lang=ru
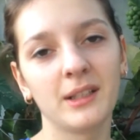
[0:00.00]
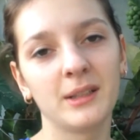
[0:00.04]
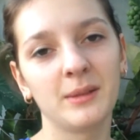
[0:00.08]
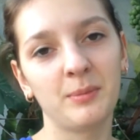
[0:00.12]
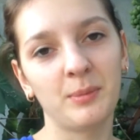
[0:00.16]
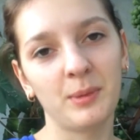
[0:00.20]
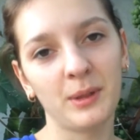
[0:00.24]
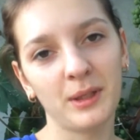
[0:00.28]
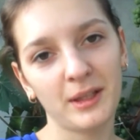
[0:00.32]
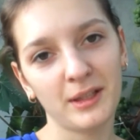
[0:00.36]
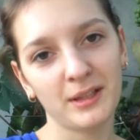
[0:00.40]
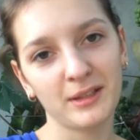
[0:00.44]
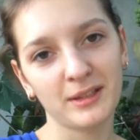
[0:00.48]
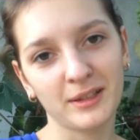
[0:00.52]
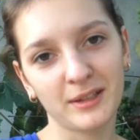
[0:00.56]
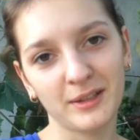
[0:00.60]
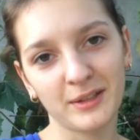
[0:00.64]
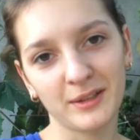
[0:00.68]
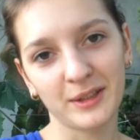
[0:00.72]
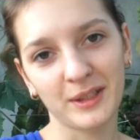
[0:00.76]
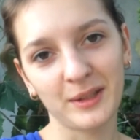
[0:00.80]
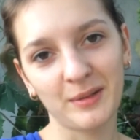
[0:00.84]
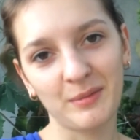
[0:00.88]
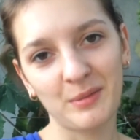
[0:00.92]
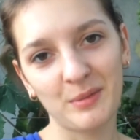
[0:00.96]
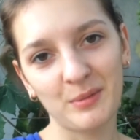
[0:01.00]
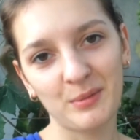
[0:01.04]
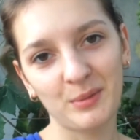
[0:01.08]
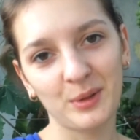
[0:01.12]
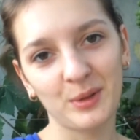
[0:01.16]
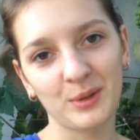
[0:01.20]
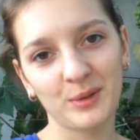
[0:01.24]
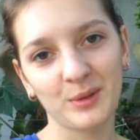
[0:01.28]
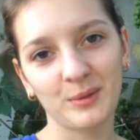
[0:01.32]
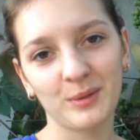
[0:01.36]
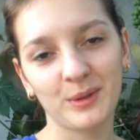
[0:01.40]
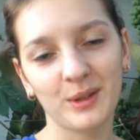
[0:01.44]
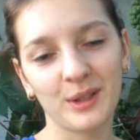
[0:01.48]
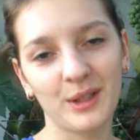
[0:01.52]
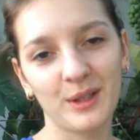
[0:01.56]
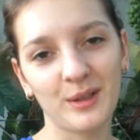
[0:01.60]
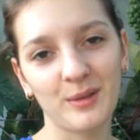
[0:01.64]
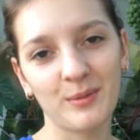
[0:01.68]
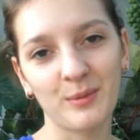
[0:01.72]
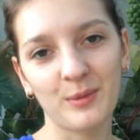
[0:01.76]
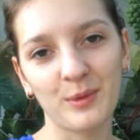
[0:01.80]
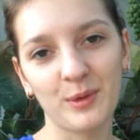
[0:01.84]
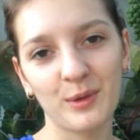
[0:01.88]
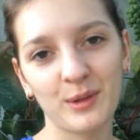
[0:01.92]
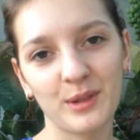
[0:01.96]
Теперь я знаю, с кем я буду
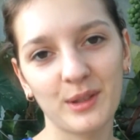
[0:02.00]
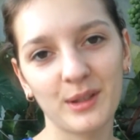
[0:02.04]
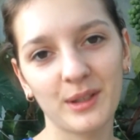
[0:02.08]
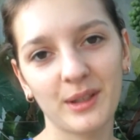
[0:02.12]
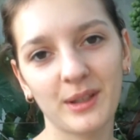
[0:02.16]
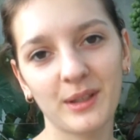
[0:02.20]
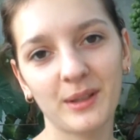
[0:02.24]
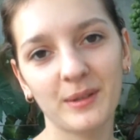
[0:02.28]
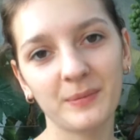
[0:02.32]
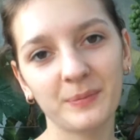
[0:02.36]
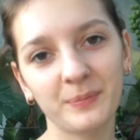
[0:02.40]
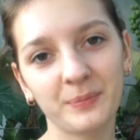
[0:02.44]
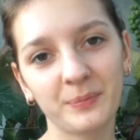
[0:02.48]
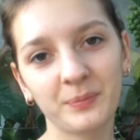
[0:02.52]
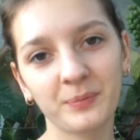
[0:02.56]
смотреть мультики.